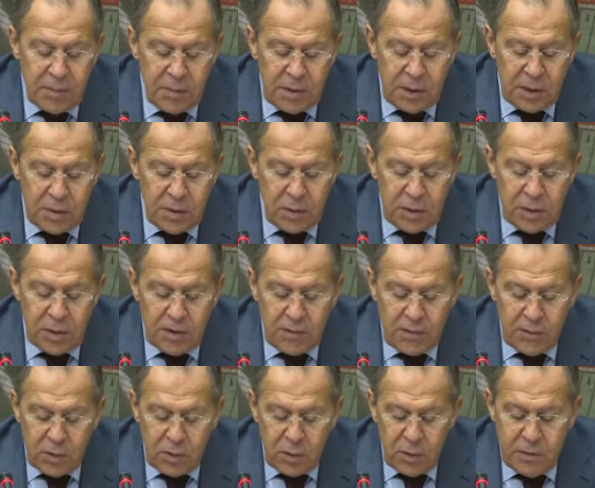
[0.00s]
молодежных
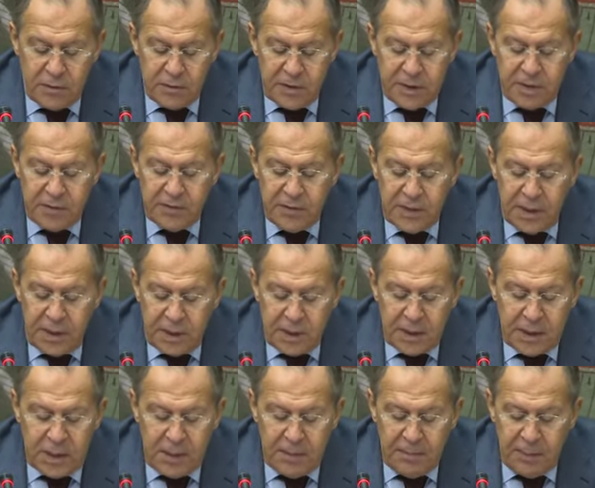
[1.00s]
форумов и
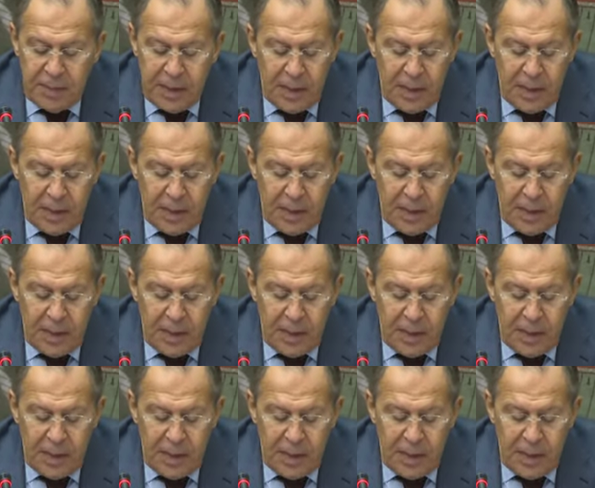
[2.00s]
конференций –